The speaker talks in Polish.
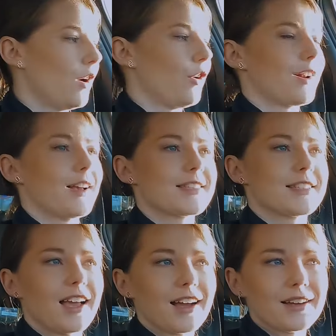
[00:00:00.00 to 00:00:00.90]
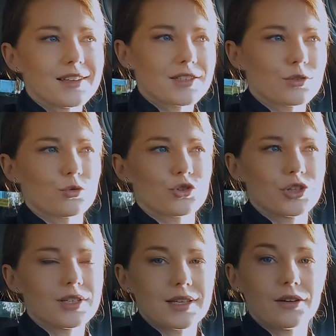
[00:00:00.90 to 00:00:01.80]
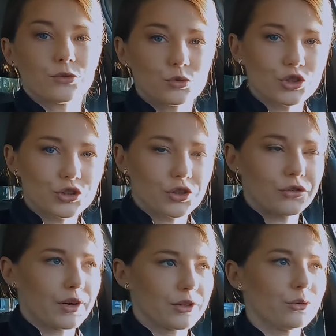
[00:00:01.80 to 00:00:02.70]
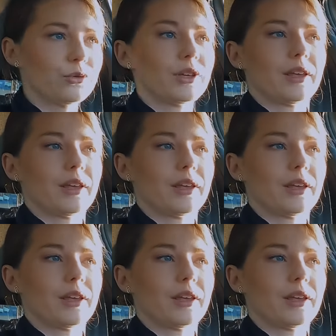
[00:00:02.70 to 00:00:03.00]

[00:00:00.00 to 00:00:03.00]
oraz jaka jest różnica w użytkowaniu